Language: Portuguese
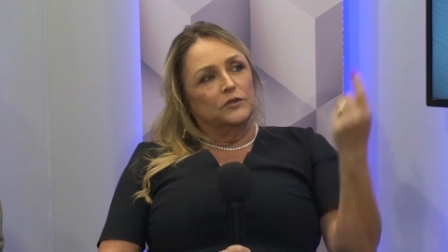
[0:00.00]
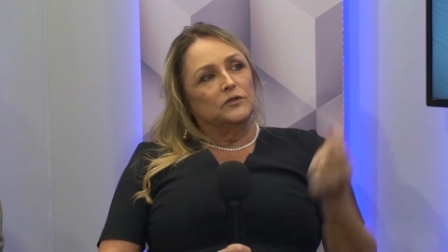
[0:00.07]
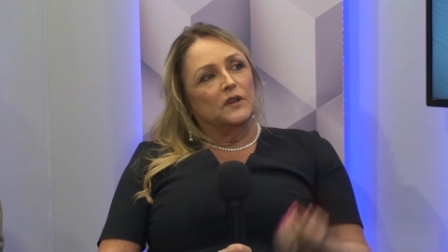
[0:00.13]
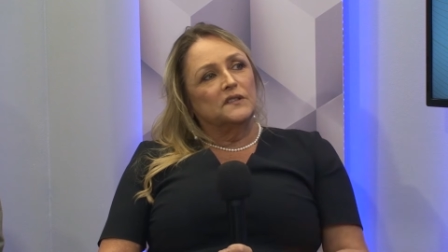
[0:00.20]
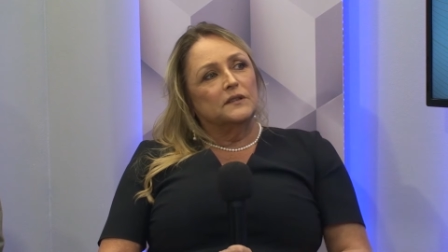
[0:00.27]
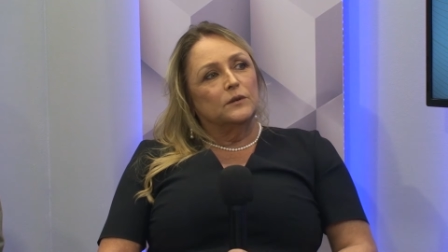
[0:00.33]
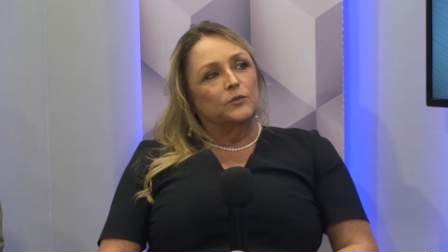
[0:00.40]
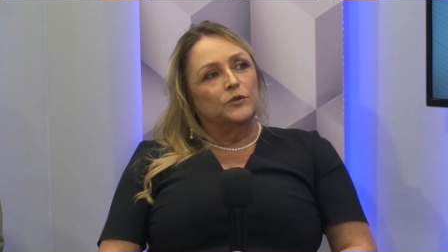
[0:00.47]
onde
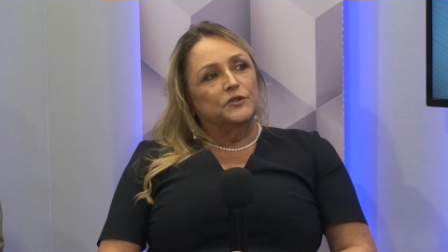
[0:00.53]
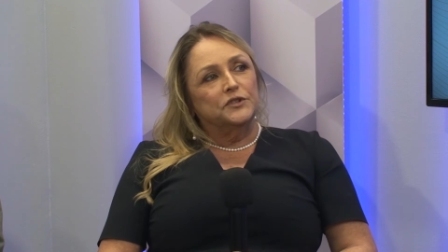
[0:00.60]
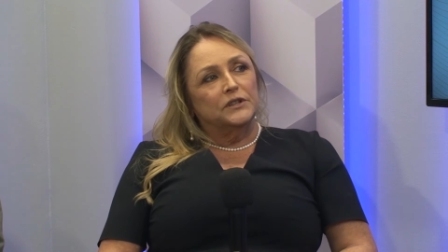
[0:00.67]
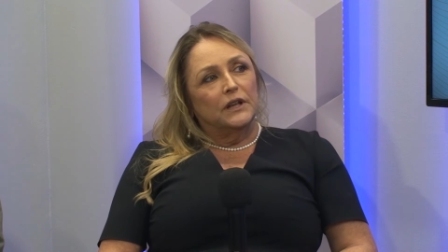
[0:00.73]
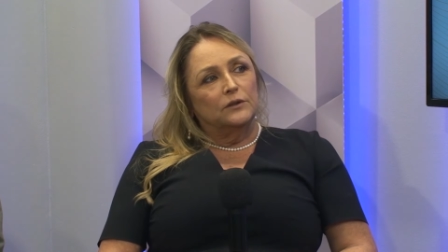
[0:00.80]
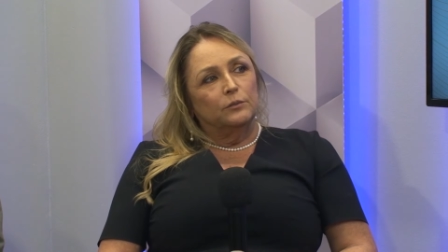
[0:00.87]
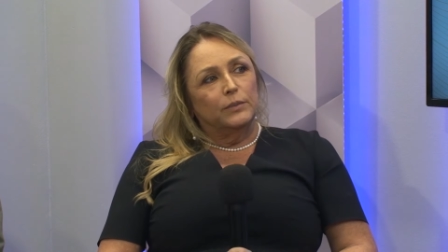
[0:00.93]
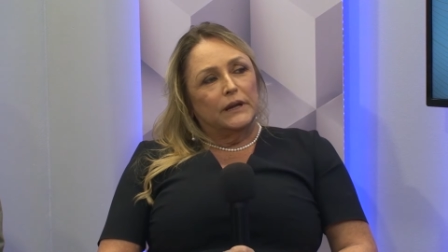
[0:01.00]
nós estamos hoje
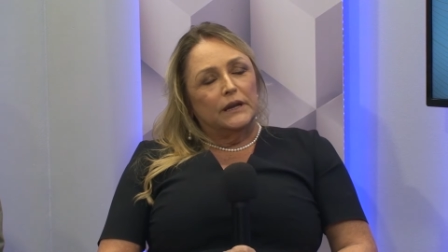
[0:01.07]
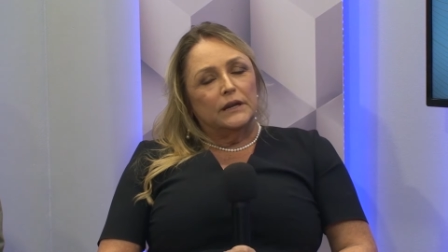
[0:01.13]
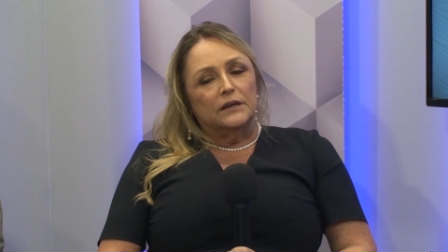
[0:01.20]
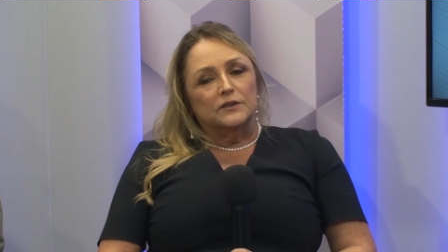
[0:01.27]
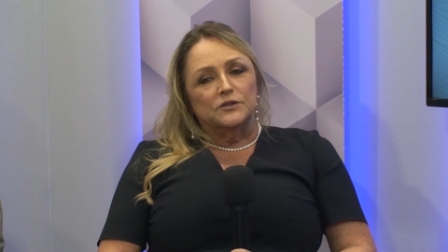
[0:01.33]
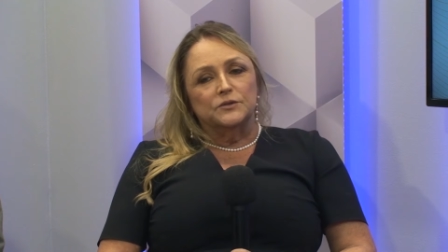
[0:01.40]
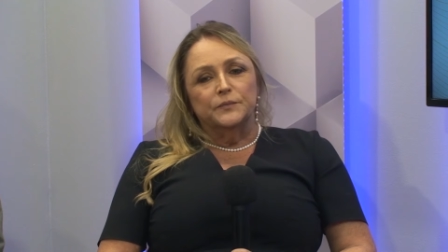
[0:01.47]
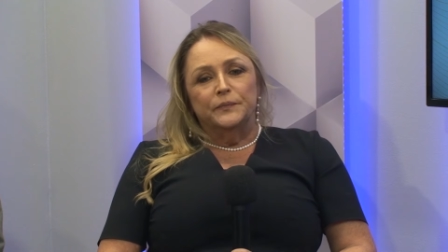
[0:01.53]
lá no
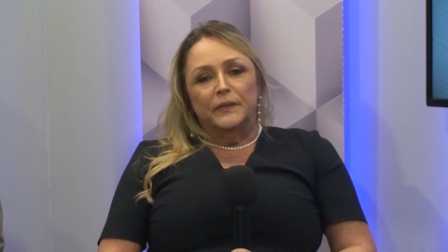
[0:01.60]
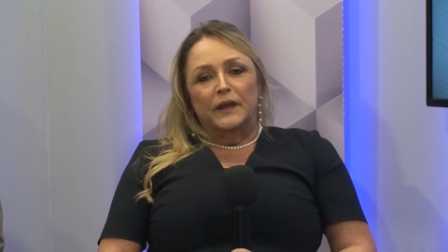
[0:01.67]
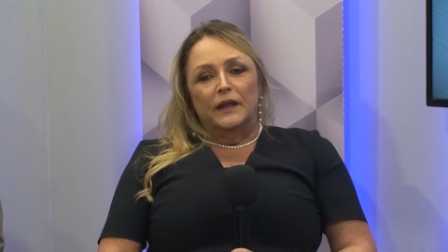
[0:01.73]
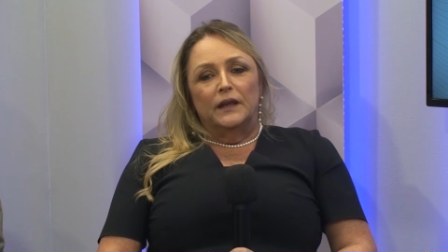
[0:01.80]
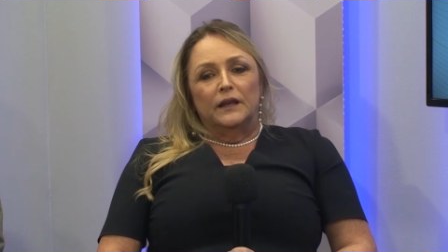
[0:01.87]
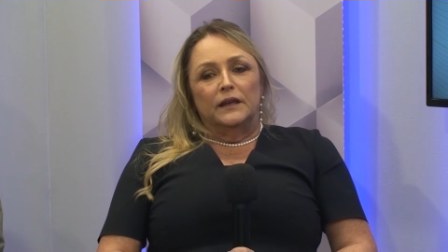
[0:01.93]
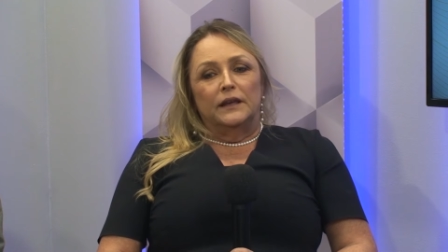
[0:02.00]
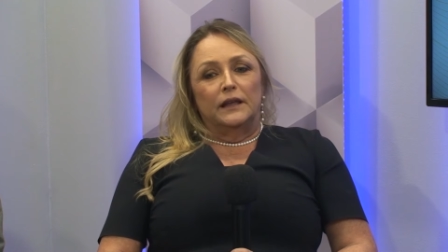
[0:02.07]
Paraíso.
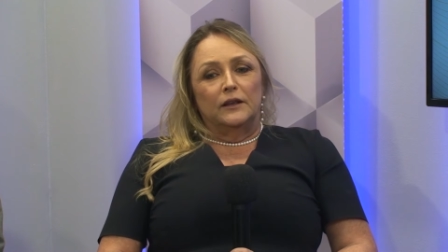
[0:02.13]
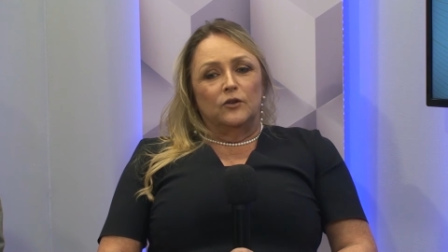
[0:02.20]
E